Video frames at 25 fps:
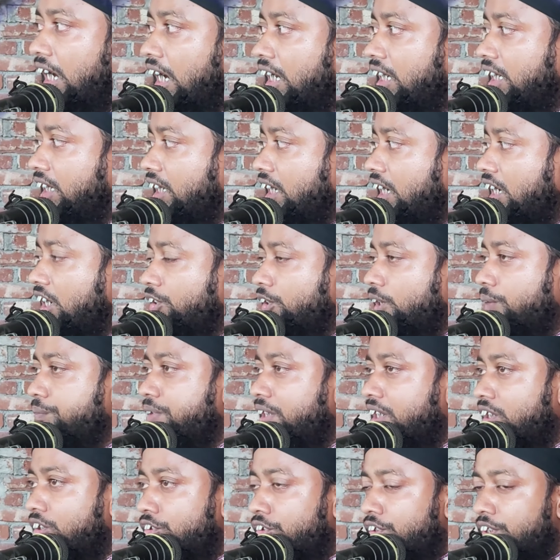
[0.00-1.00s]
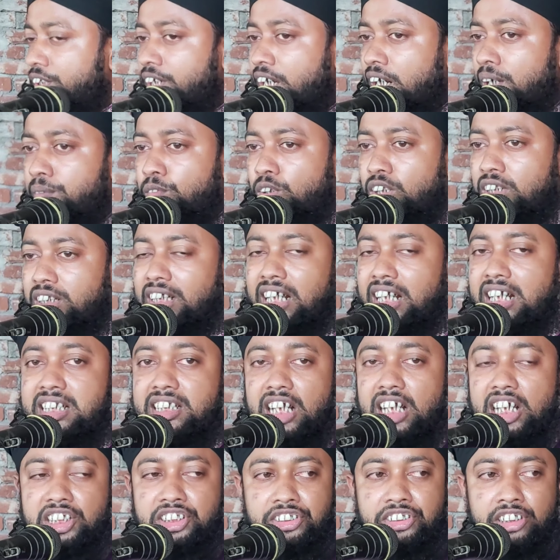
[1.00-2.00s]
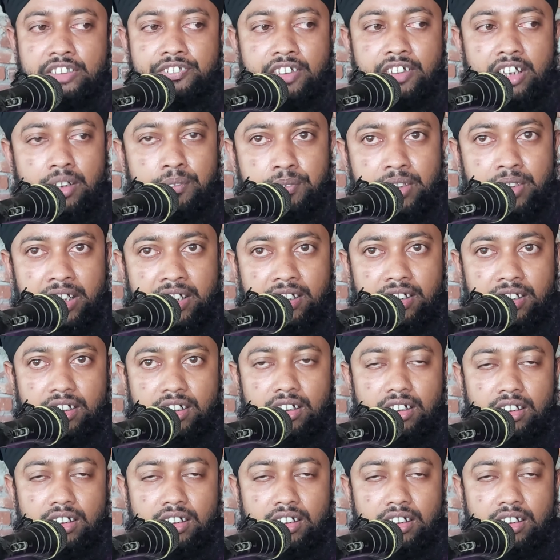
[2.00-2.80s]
আল্লাহ নবী দুনিয়ার মধ্যে তার আনবেন